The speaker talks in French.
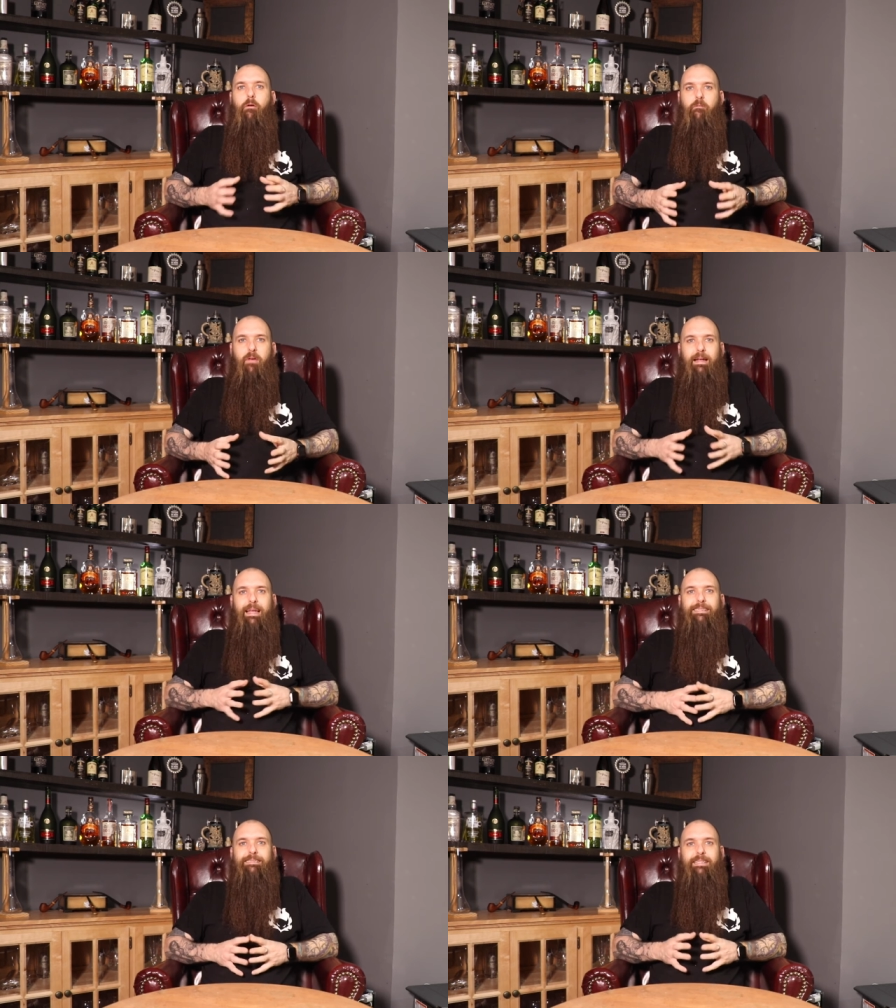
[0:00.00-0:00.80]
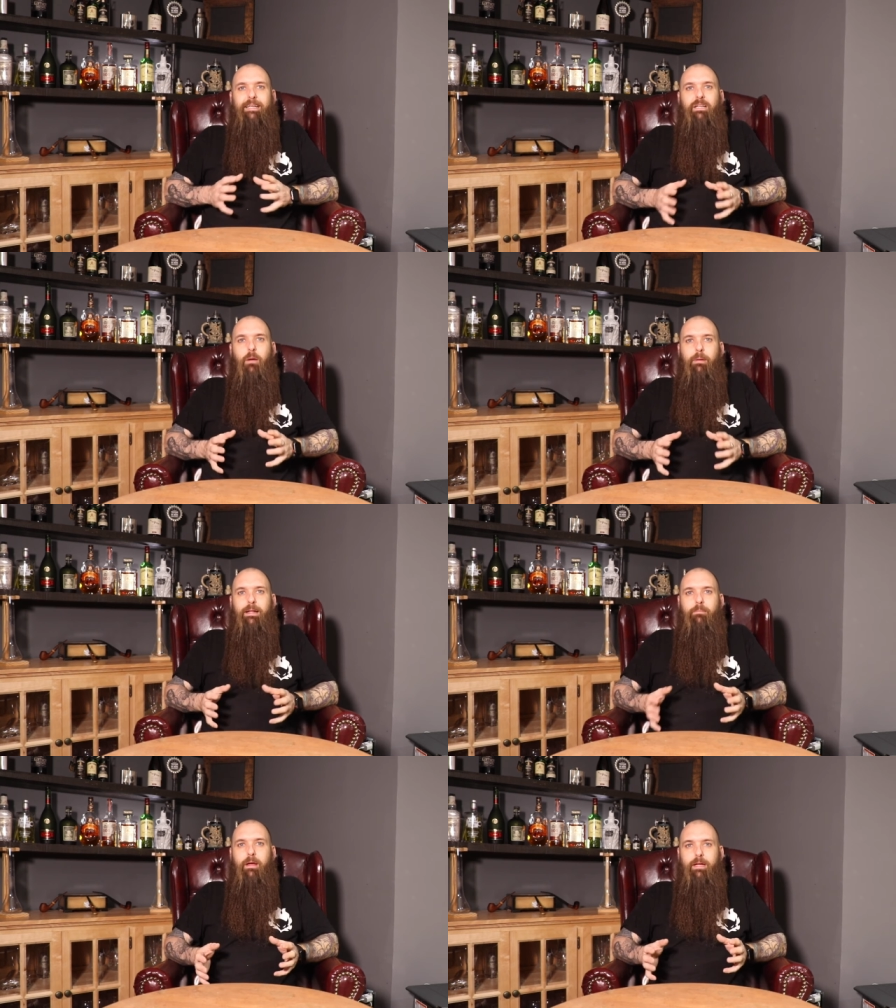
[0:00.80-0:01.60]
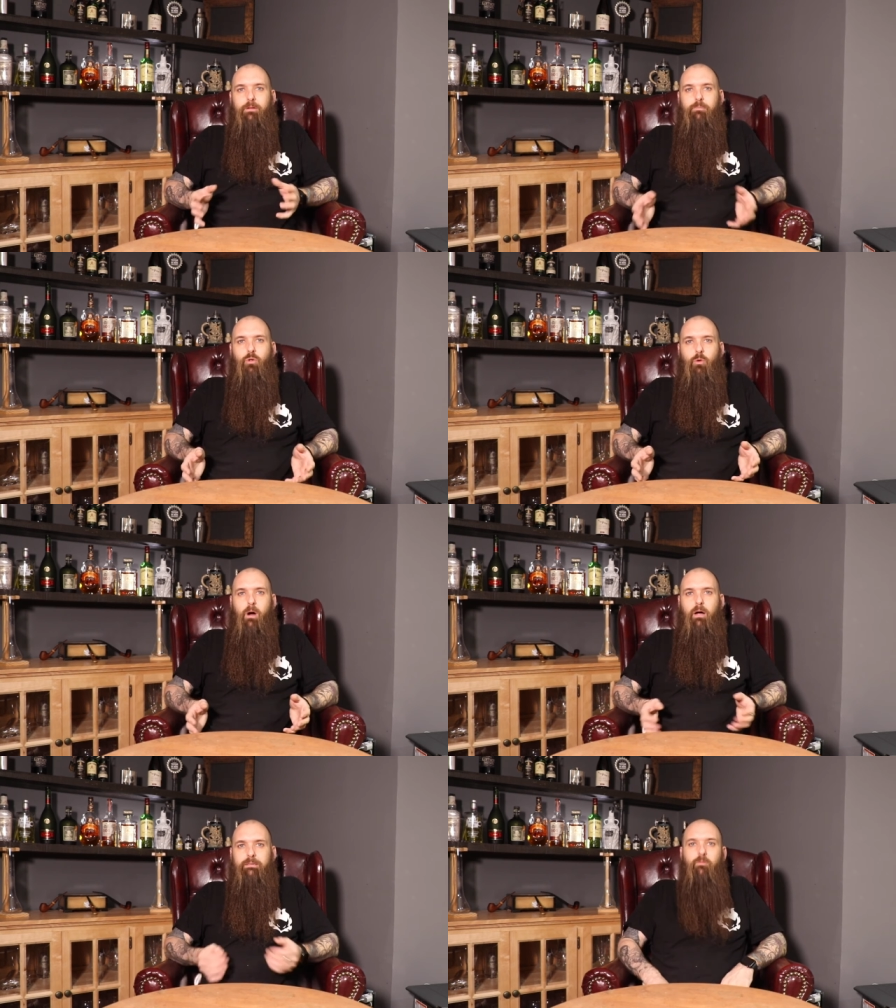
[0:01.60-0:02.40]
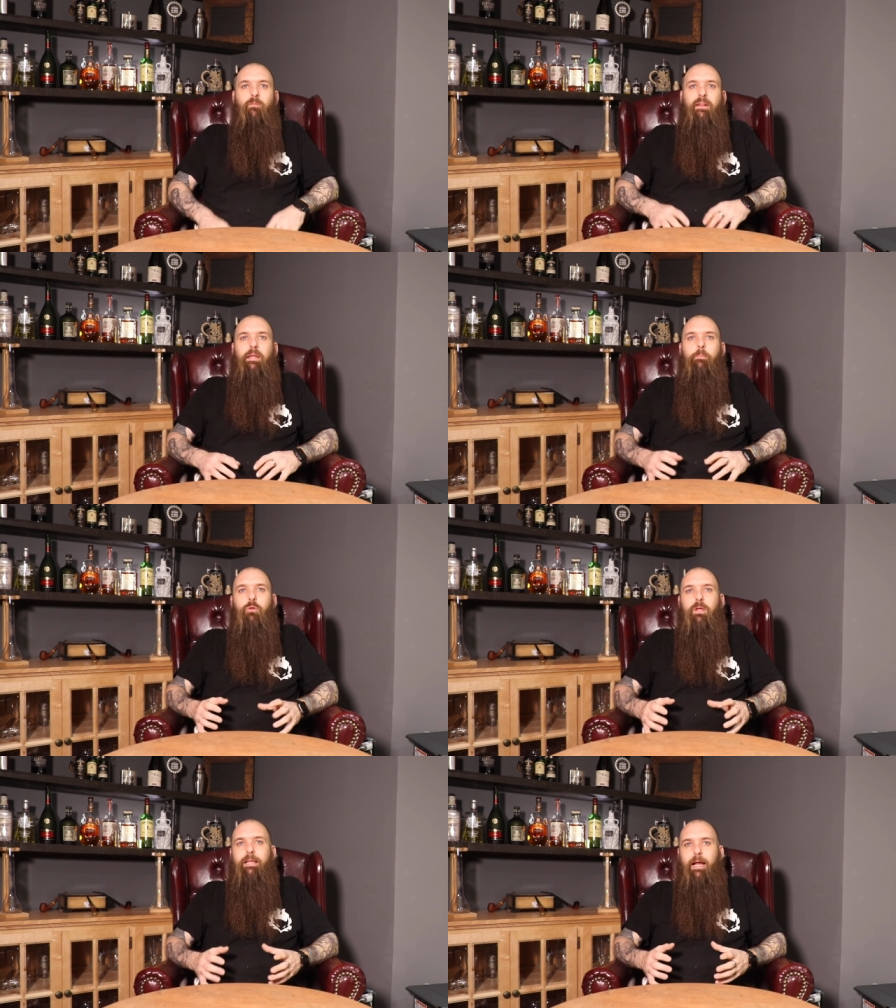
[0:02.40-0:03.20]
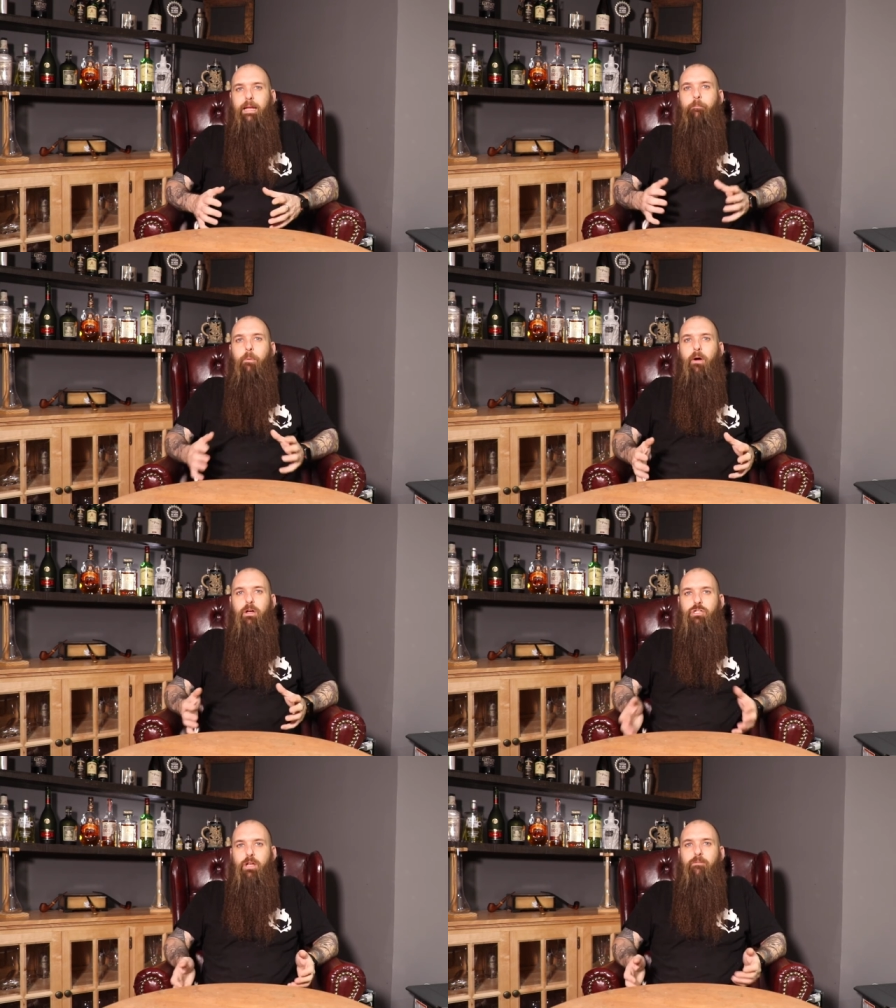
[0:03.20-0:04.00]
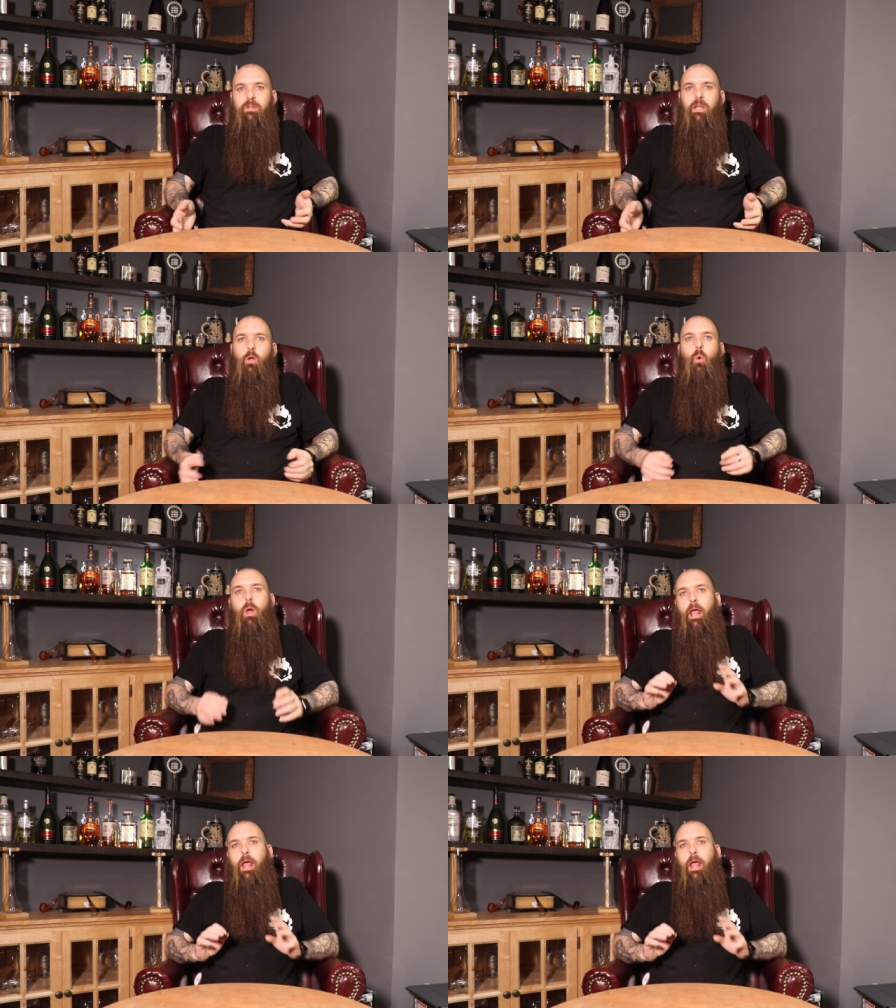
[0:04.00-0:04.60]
Fait la série Comment démarrer une microbrasserie va débuter dans les prochaines vidéos